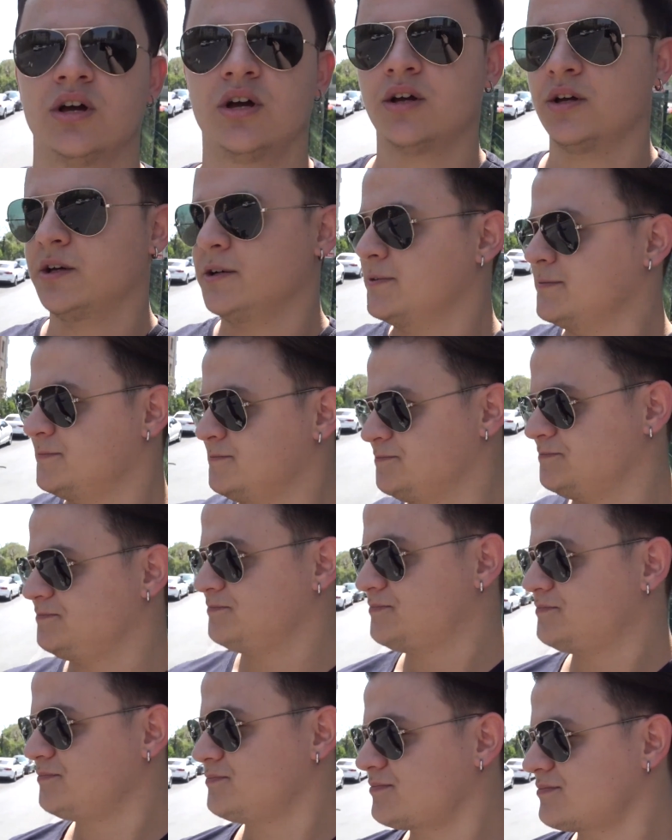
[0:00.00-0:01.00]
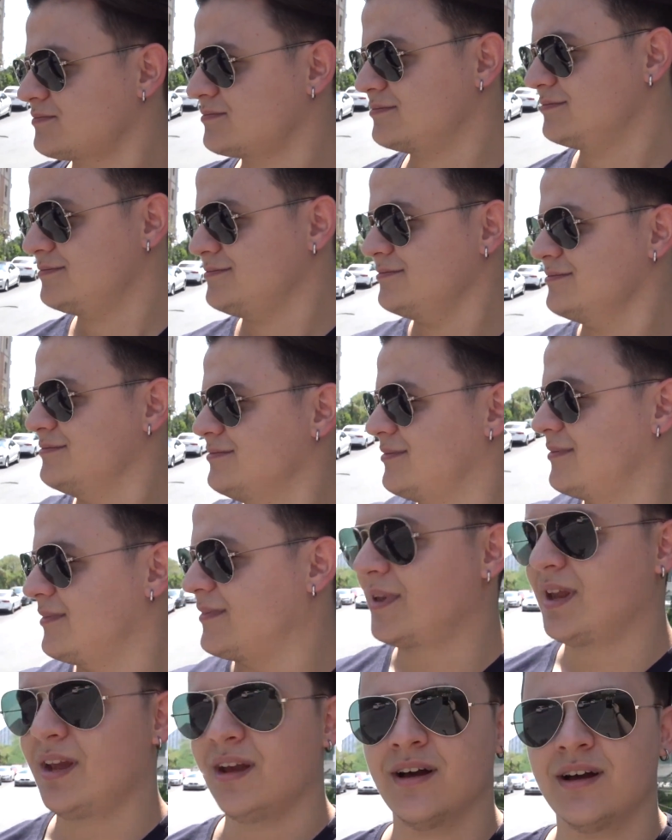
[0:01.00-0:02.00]
de gireyim ya. Asıl Solarium'a ihtiyacı
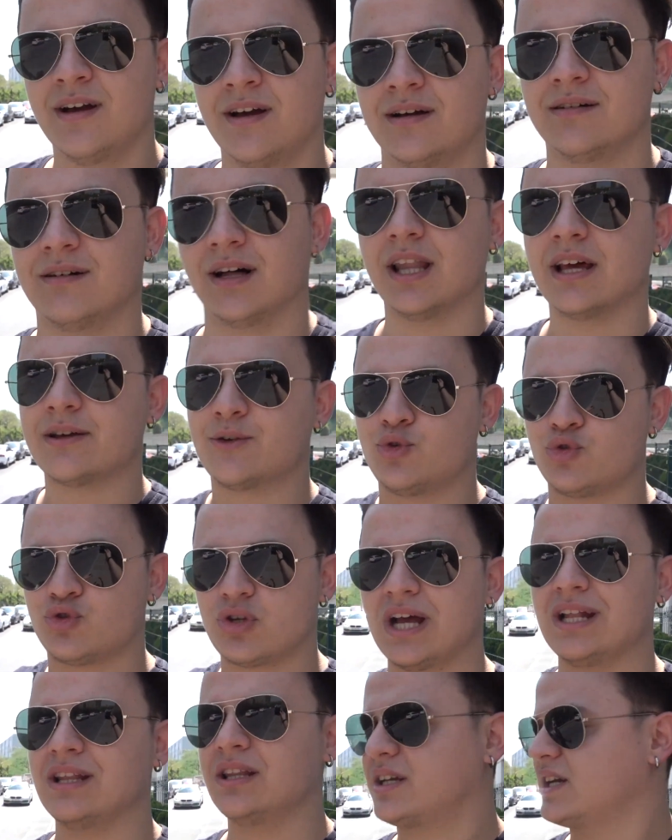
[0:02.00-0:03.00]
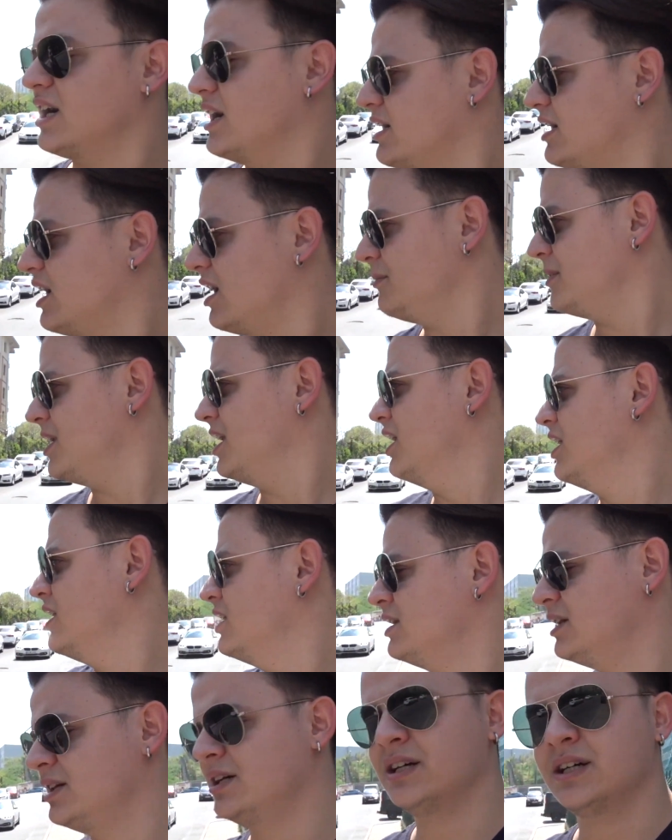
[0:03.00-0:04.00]
olan insan benim Valla güzeldi kanka Baksana ama ben
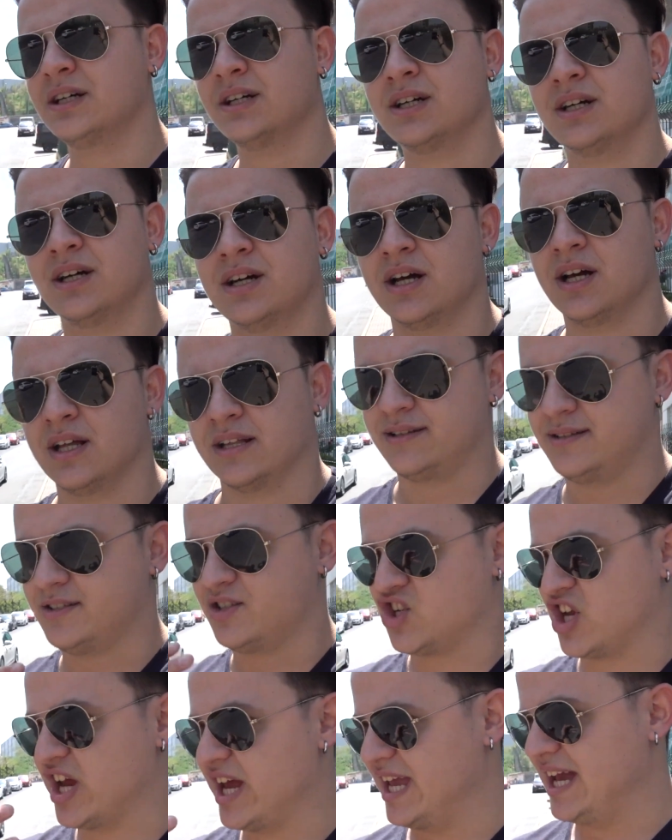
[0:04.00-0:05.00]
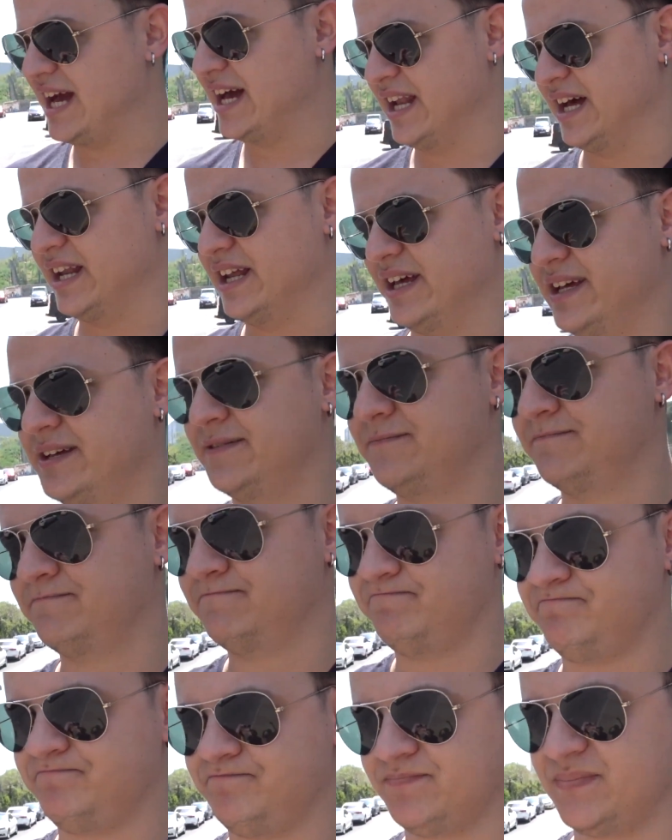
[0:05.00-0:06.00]
beyazım. şey yani hani
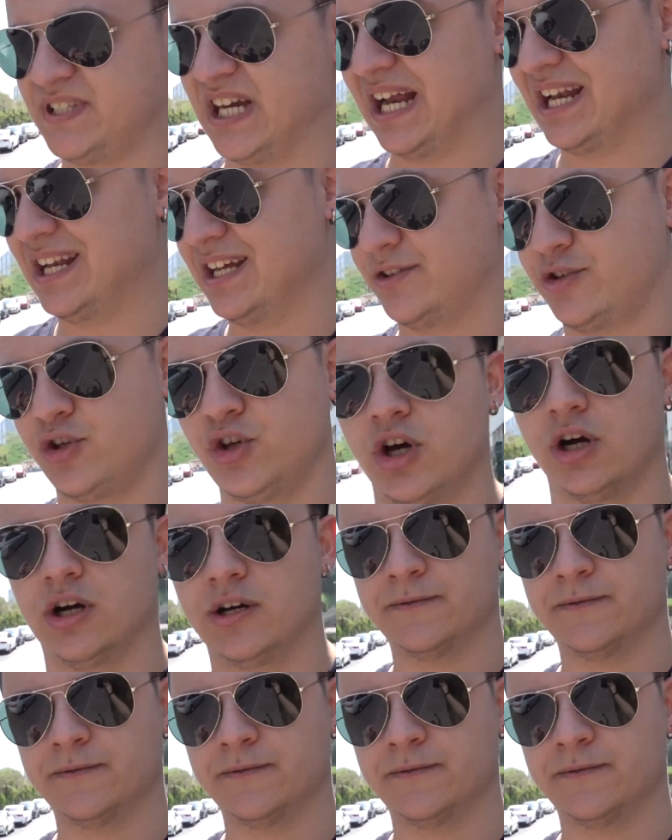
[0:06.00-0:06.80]
Terletiyor.